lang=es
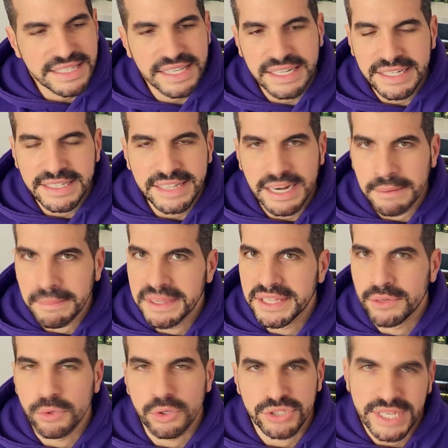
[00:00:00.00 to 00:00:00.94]
que es
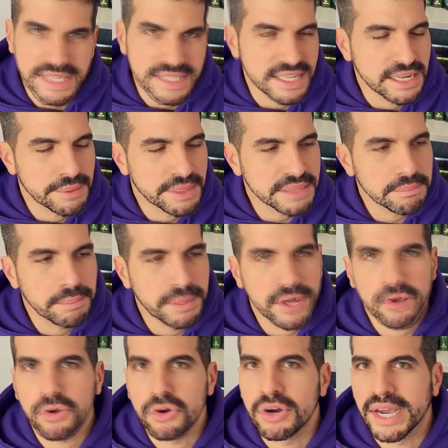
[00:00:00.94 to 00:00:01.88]
literalmente un Ocean's Eleven
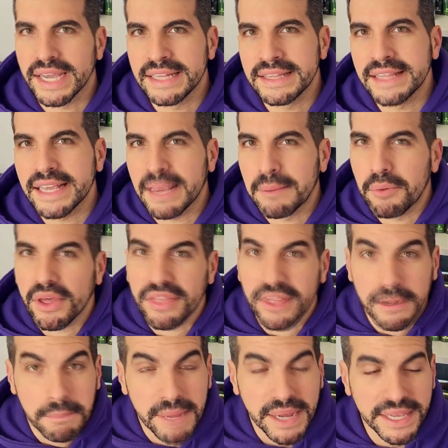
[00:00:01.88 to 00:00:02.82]
pero con gente que puede
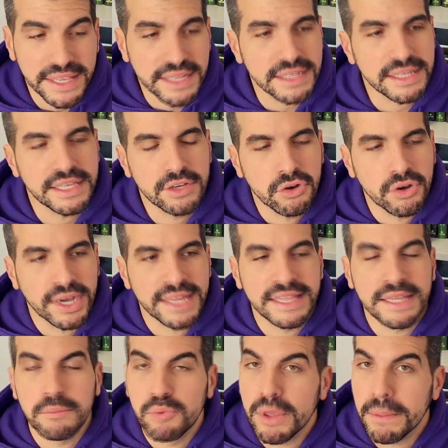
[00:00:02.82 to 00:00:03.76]
hacer magia y con
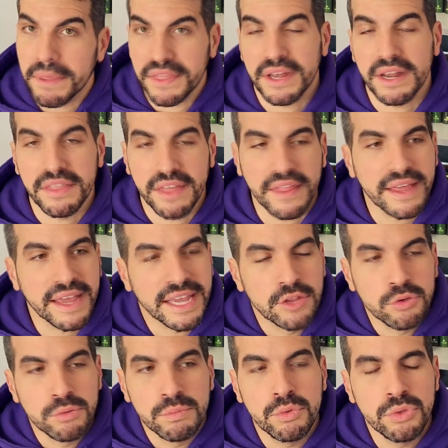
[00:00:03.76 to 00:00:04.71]
gente muy especializada en
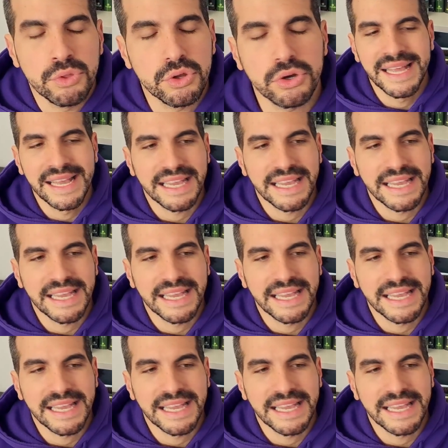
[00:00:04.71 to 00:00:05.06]
un mundo